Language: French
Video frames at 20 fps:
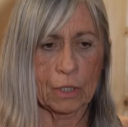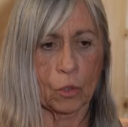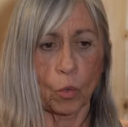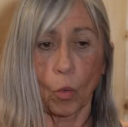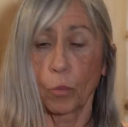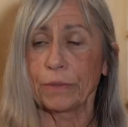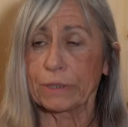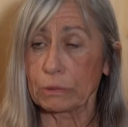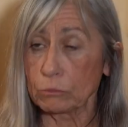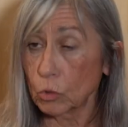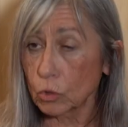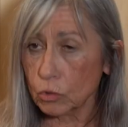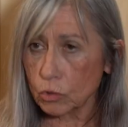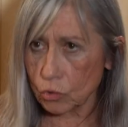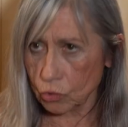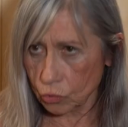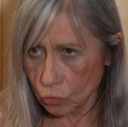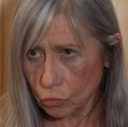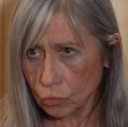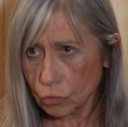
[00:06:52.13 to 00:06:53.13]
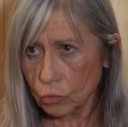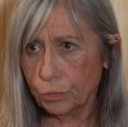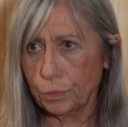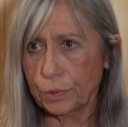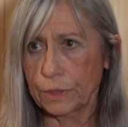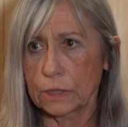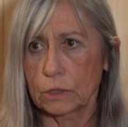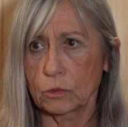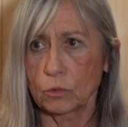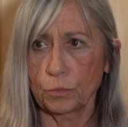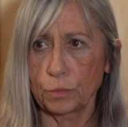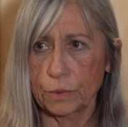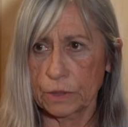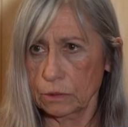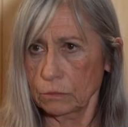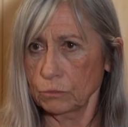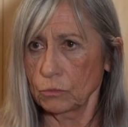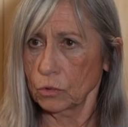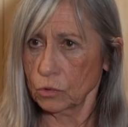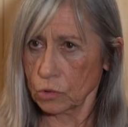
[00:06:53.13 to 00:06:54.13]
complètement souple et
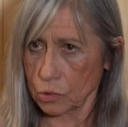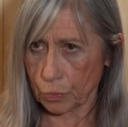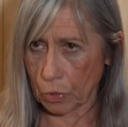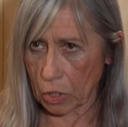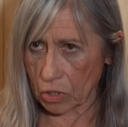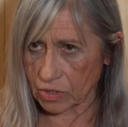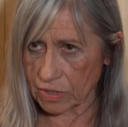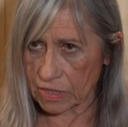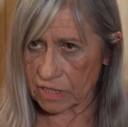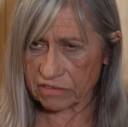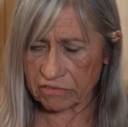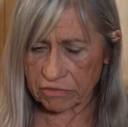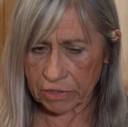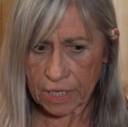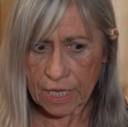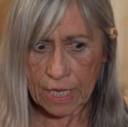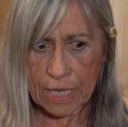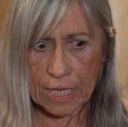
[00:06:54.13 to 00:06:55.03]
complètement sportive.